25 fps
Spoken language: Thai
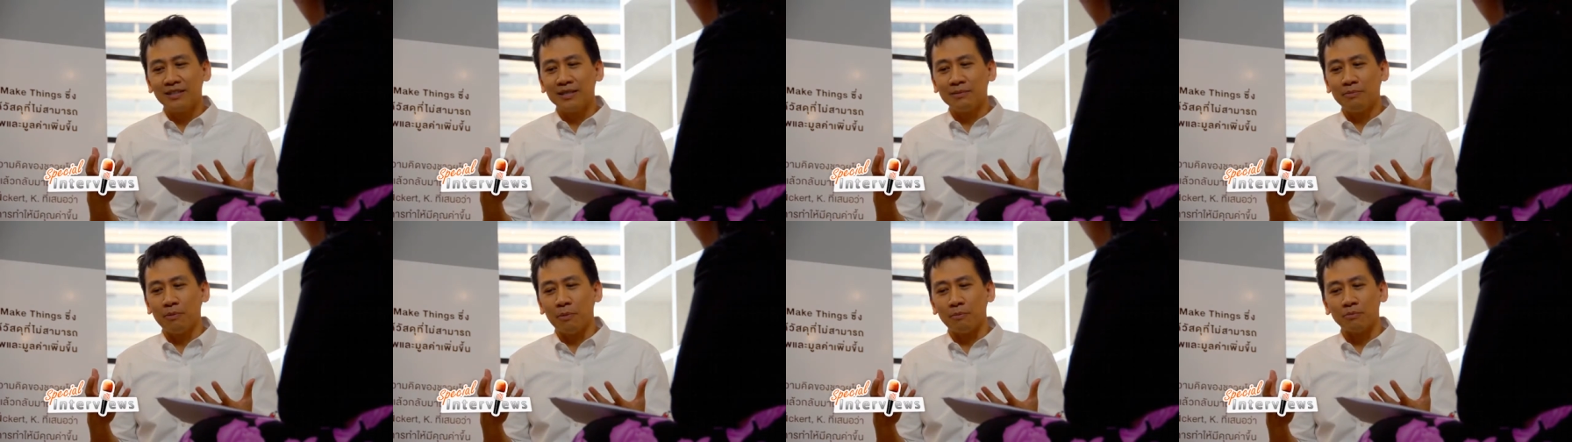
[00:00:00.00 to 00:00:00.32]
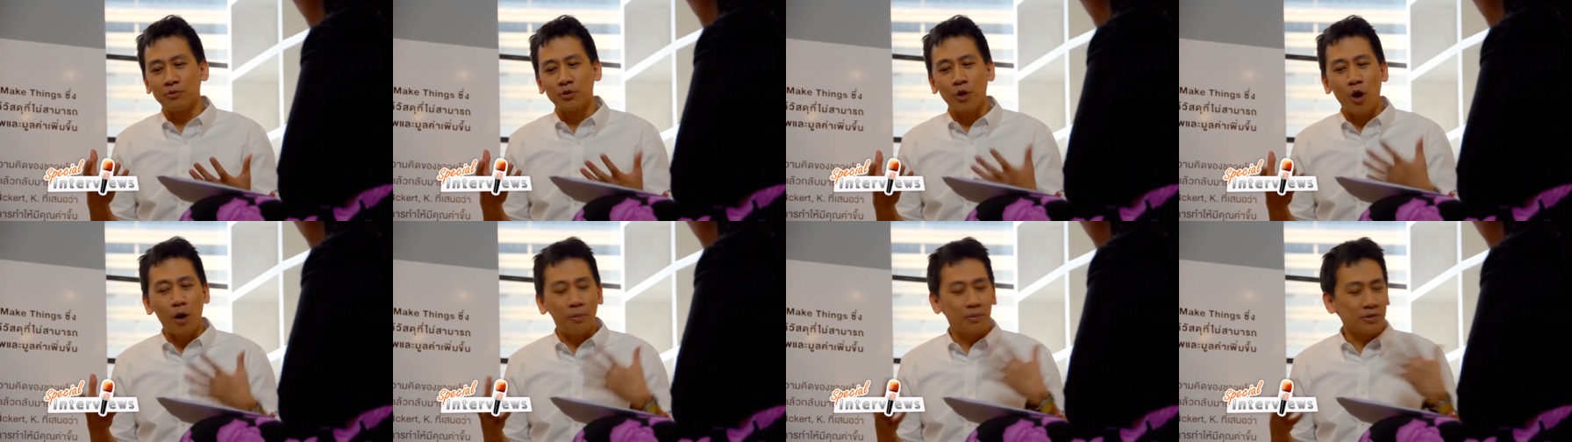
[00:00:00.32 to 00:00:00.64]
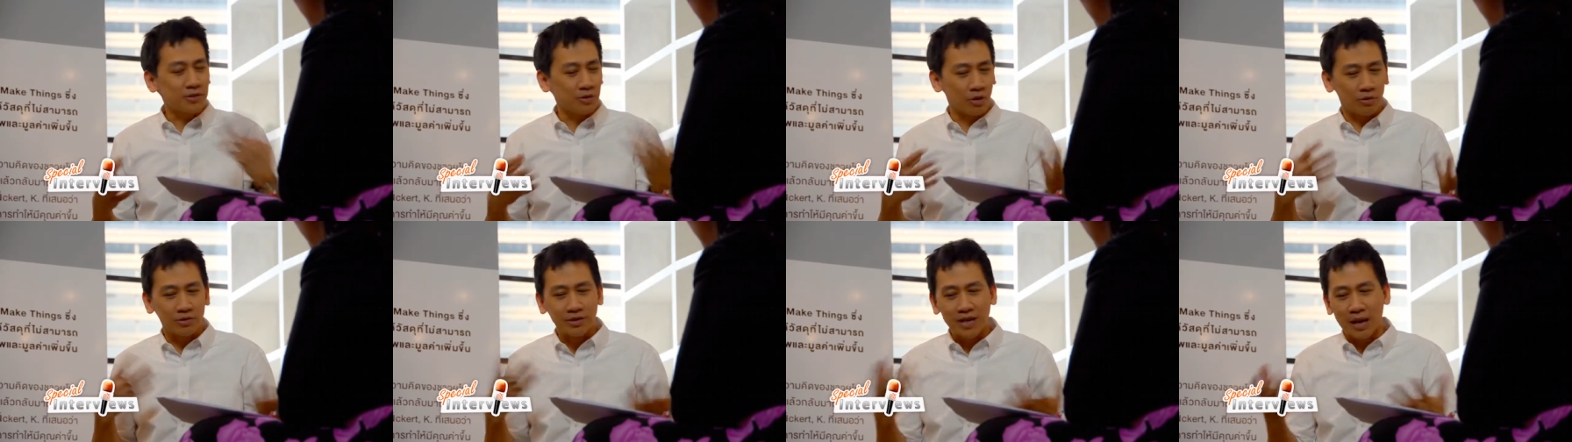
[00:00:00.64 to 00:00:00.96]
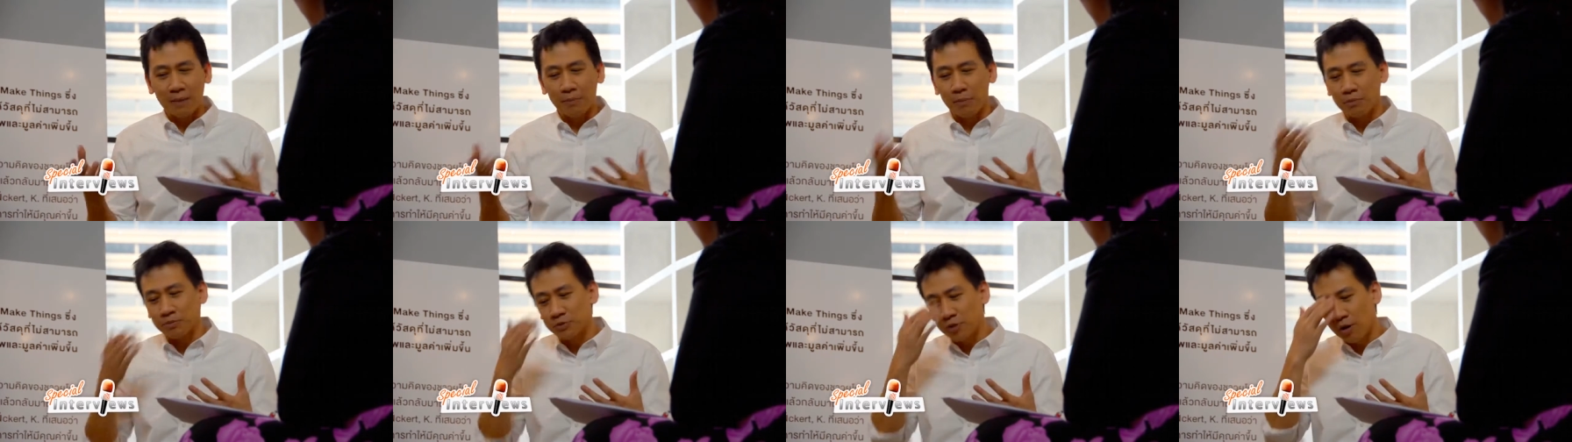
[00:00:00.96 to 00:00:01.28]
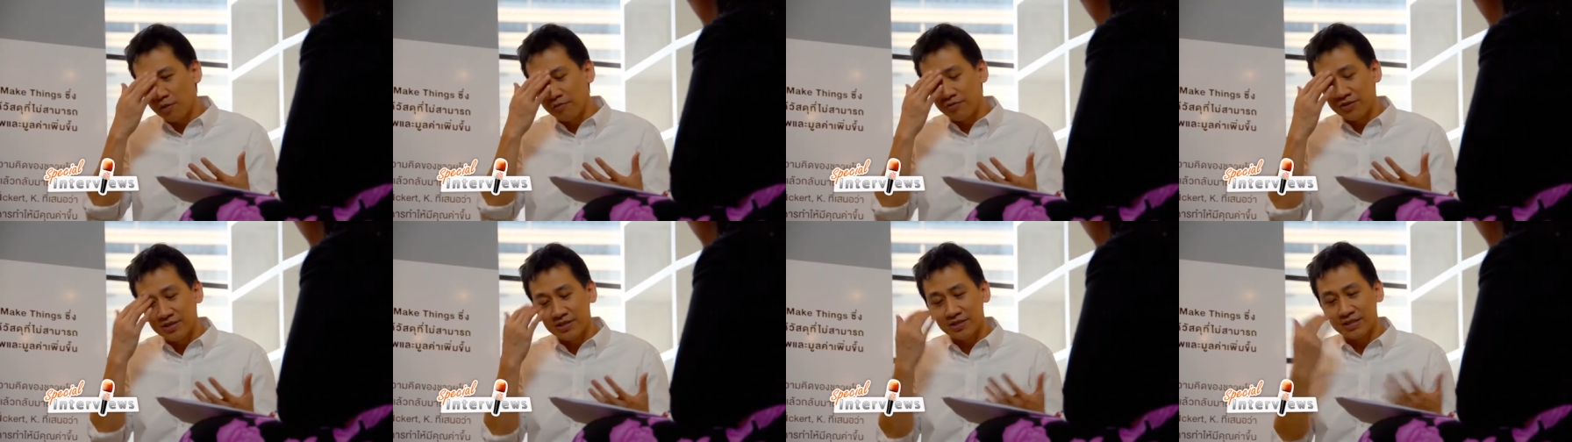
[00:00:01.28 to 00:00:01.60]
ที่ผมชอบทั้งสองอย่างผม
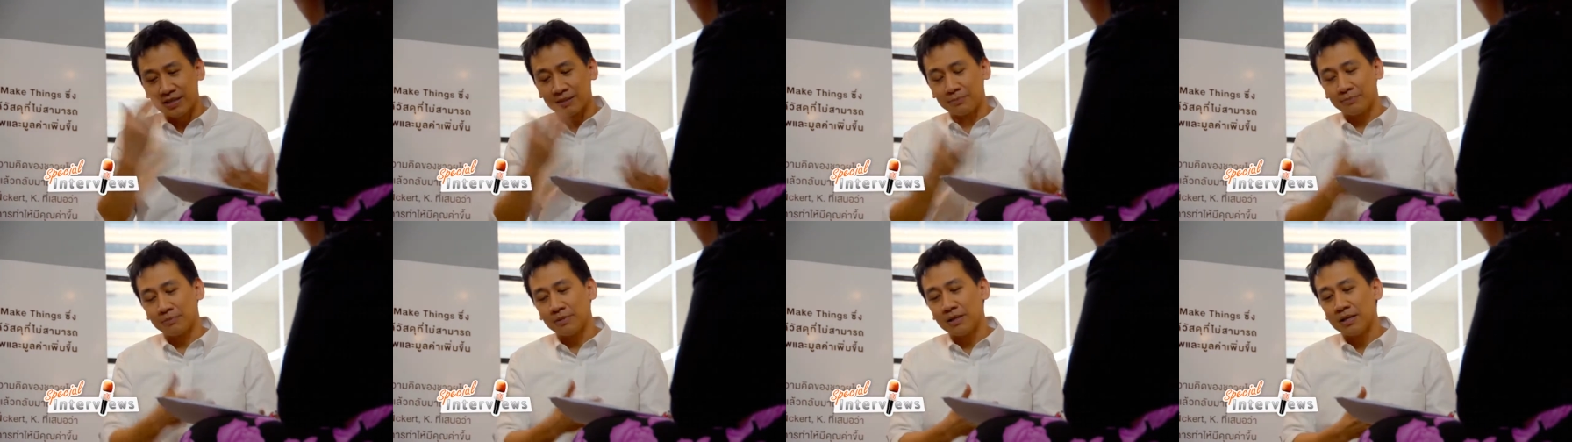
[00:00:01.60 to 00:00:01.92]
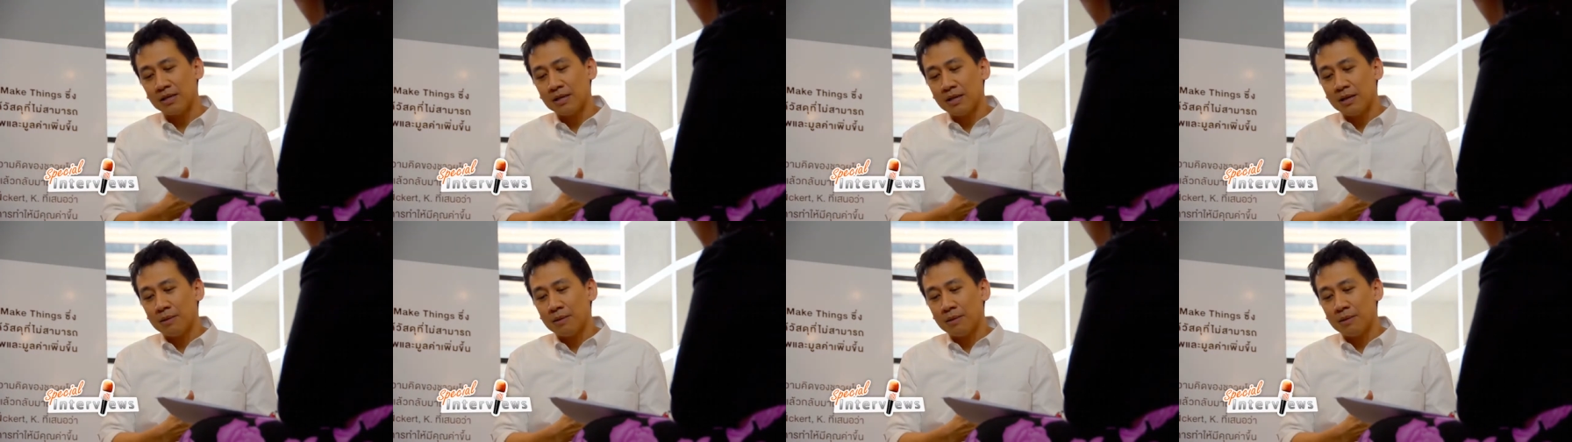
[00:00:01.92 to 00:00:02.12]
ชอบฟิสิกส์